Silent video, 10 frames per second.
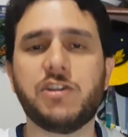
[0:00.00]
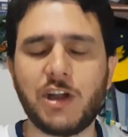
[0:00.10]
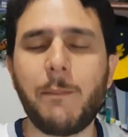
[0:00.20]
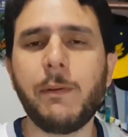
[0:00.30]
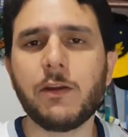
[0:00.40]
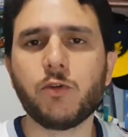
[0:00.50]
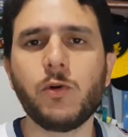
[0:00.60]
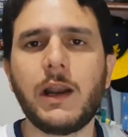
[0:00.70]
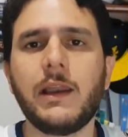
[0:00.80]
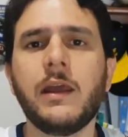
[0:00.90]
já
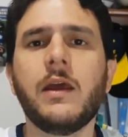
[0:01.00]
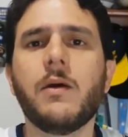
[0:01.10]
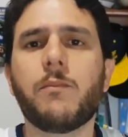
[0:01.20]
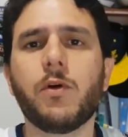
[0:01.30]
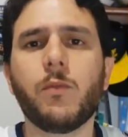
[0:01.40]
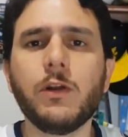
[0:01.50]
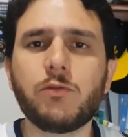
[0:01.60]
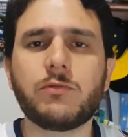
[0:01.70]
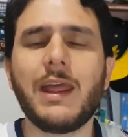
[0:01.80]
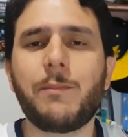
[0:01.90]
perdura ali por muito
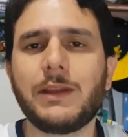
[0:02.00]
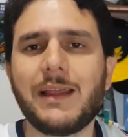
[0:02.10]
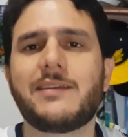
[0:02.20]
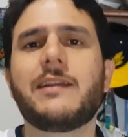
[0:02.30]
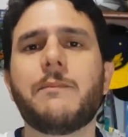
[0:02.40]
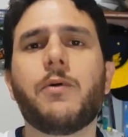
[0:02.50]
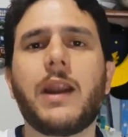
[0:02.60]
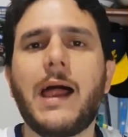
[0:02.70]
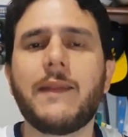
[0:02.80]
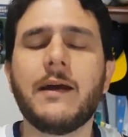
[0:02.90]
tempo nessa
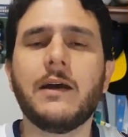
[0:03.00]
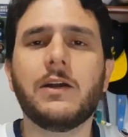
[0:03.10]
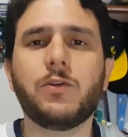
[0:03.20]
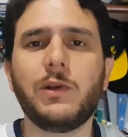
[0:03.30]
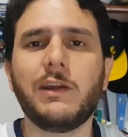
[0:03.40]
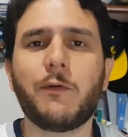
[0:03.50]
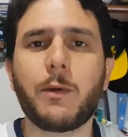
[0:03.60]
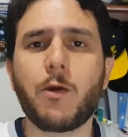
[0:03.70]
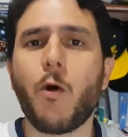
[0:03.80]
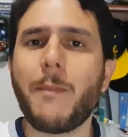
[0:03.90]
temporada do Liverpool,
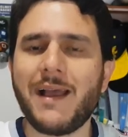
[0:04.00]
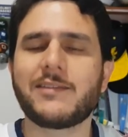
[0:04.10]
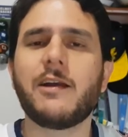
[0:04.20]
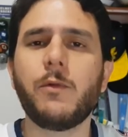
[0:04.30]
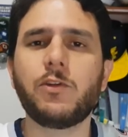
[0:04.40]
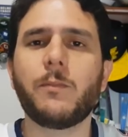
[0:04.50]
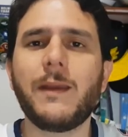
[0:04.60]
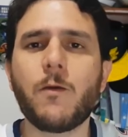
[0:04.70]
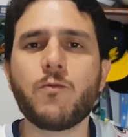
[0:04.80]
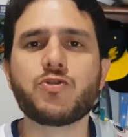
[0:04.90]
que começa muito bem
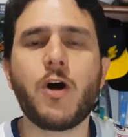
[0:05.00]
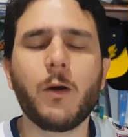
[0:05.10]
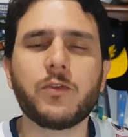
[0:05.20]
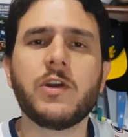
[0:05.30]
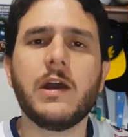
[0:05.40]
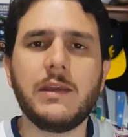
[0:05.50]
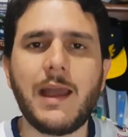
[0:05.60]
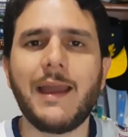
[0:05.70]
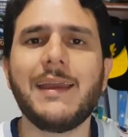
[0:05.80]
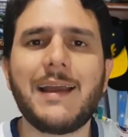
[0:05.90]
alguns jogos e
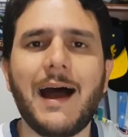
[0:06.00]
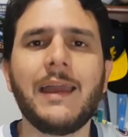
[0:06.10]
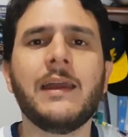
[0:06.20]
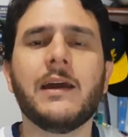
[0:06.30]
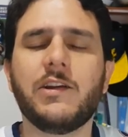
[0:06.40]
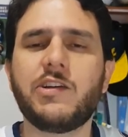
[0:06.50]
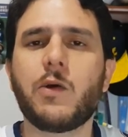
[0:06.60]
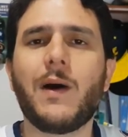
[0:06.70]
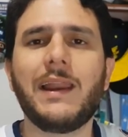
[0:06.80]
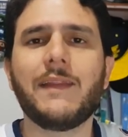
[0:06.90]
aí cai de
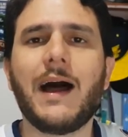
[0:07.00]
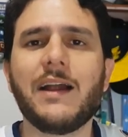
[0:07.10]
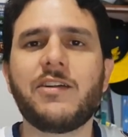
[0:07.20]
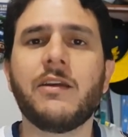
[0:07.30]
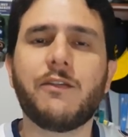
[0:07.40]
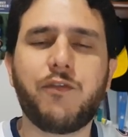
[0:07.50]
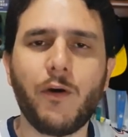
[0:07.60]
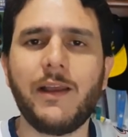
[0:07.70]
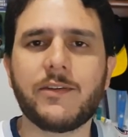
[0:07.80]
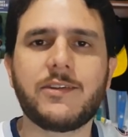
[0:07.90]
qualidade.
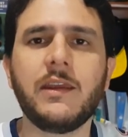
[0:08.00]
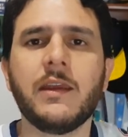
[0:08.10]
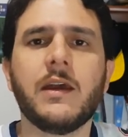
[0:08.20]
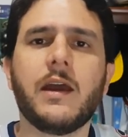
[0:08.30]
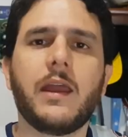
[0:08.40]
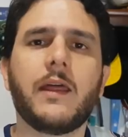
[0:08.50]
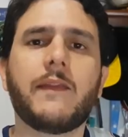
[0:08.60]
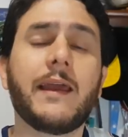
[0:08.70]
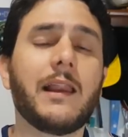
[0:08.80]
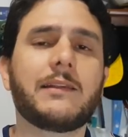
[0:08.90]
Foi assim eh,
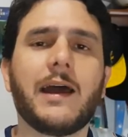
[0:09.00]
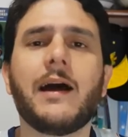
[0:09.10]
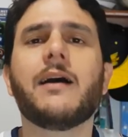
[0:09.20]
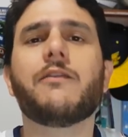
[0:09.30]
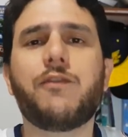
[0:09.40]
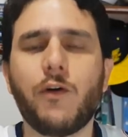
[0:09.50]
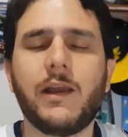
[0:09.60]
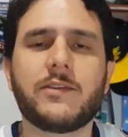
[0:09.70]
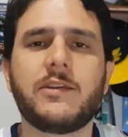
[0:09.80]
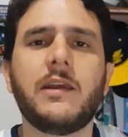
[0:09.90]
na Inglaterra, foi
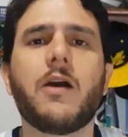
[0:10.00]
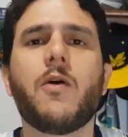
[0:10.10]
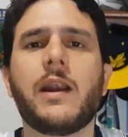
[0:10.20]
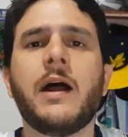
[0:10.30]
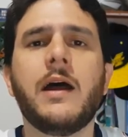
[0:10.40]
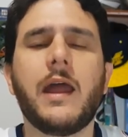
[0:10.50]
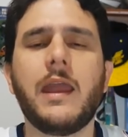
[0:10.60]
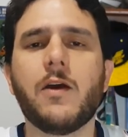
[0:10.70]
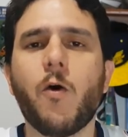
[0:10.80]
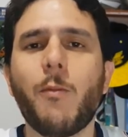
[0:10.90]
assim agora
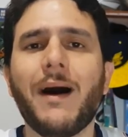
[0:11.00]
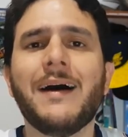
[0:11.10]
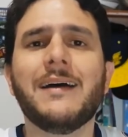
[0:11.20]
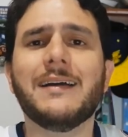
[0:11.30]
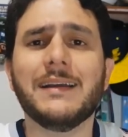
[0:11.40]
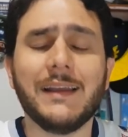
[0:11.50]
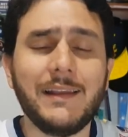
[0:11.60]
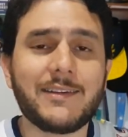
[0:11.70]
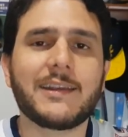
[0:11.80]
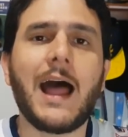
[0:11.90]
em Roma.
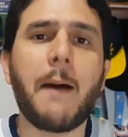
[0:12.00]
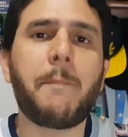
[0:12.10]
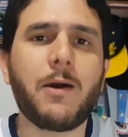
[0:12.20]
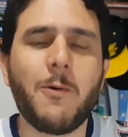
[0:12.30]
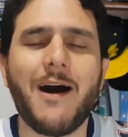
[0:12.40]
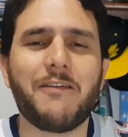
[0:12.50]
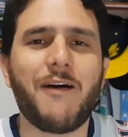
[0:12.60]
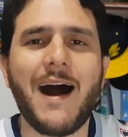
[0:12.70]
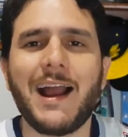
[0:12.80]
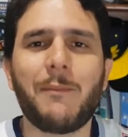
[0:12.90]
Escapa com a
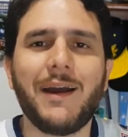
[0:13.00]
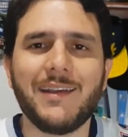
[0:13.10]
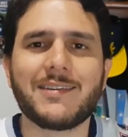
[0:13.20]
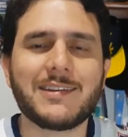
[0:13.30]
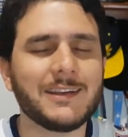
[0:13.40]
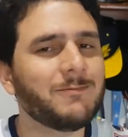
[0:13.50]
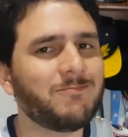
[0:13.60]
vaga, mas